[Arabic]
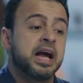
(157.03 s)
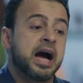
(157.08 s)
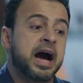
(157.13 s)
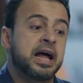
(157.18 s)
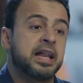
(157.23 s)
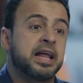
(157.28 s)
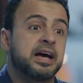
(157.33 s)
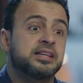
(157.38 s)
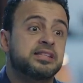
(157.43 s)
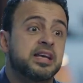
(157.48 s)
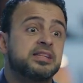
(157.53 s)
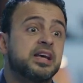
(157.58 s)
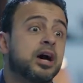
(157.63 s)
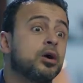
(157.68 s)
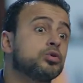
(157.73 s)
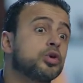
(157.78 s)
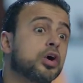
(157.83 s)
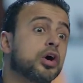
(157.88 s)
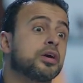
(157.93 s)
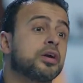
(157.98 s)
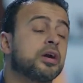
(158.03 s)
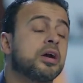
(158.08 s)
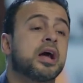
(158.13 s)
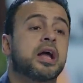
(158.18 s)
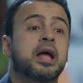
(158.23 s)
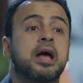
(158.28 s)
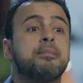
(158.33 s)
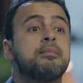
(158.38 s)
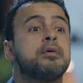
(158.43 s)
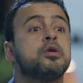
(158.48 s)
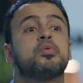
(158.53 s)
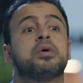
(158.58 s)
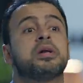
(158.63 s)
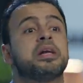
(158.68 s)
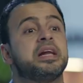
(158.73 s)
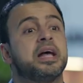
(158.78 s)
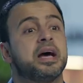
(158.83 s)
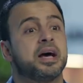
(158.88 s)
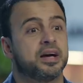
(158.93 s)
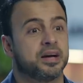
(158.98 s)
على اساس أخد القرار اكمل
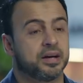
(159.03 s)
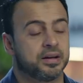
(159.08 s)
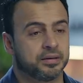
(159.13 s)
ولا لا